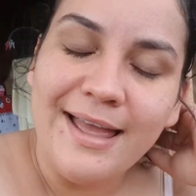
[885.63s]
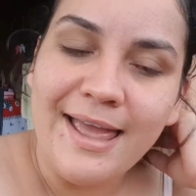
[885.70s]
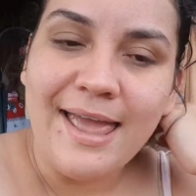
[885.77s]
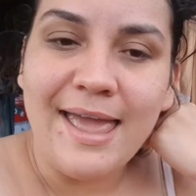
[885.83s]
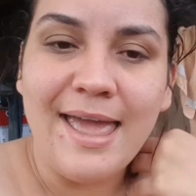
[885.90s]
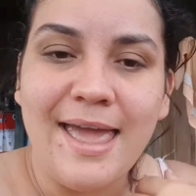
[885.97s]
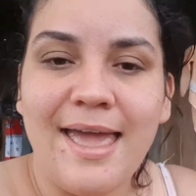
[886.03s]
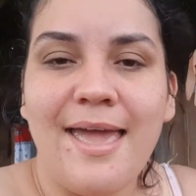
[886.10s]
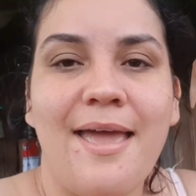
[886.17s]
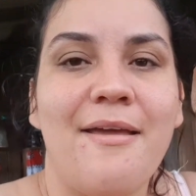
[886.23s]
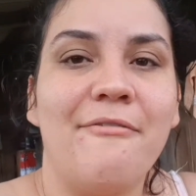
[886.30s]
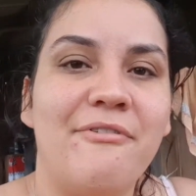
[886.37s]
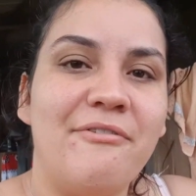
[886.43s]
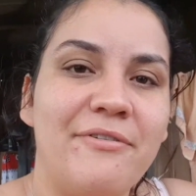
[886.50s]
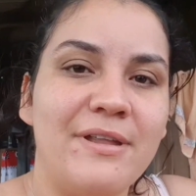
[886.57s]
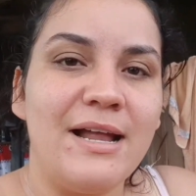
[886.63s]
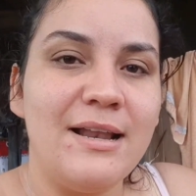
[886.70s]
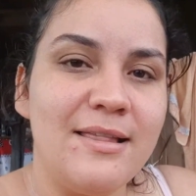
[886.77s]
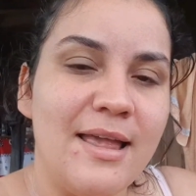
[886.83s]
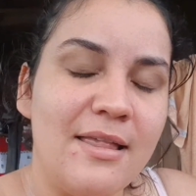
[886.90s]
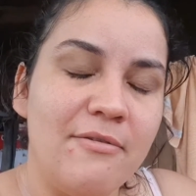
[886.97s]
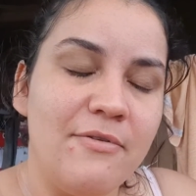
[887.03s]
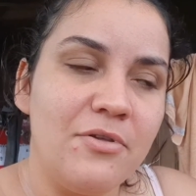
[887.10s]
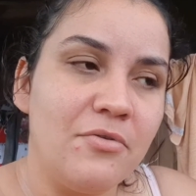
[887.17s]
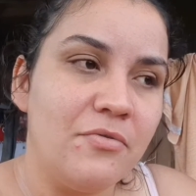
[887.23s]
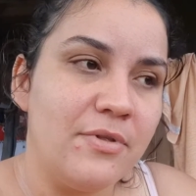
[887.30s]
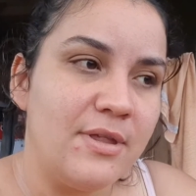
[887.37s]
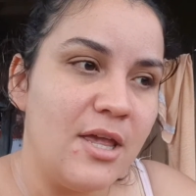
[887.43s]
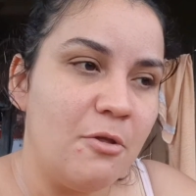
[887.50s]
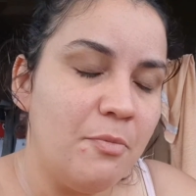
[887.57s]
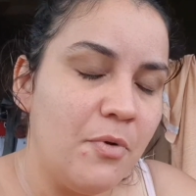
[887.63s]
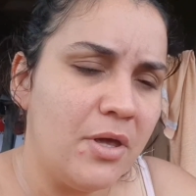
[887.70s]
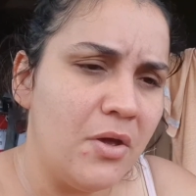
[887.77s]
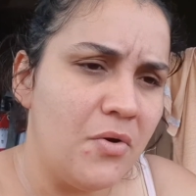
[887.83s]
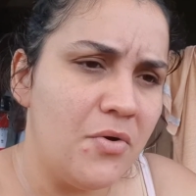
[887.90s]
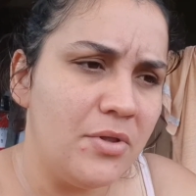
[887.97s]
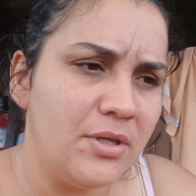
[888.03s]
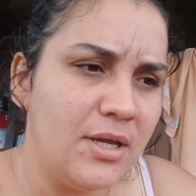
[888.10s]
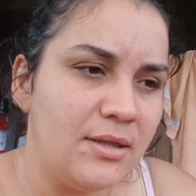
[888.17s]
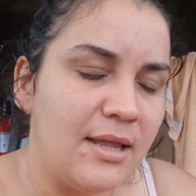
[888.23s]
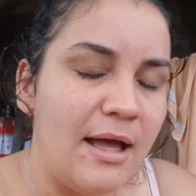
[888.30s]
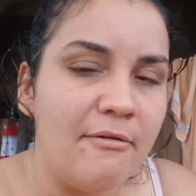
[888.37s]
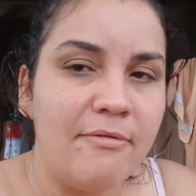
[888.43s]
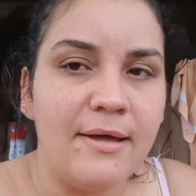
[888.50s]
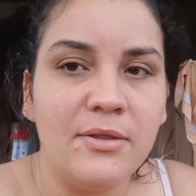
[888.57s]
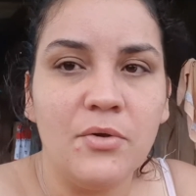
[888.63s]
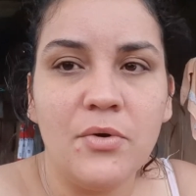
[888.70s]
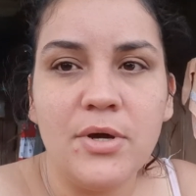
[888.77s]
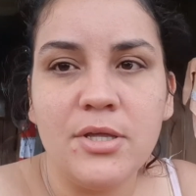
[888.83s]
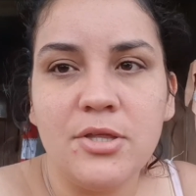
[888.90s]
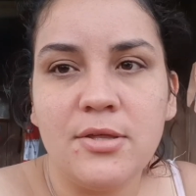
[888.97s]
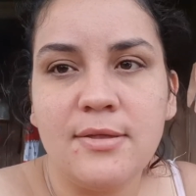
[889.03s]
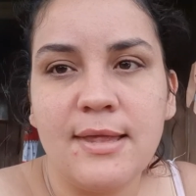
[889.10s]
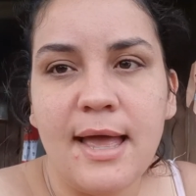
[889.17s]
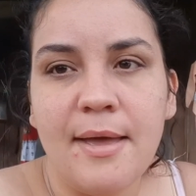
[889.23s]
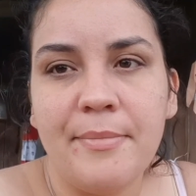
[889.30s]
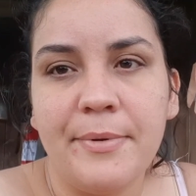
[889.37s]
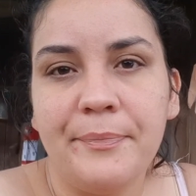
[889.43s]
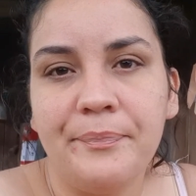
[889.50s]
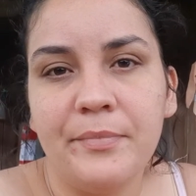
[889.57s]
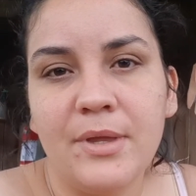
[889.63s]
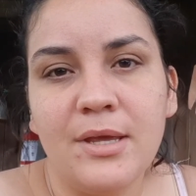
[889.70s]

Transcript: é, vim finalizar esse vídeo com vocês porque ontem tava à noite, sabe?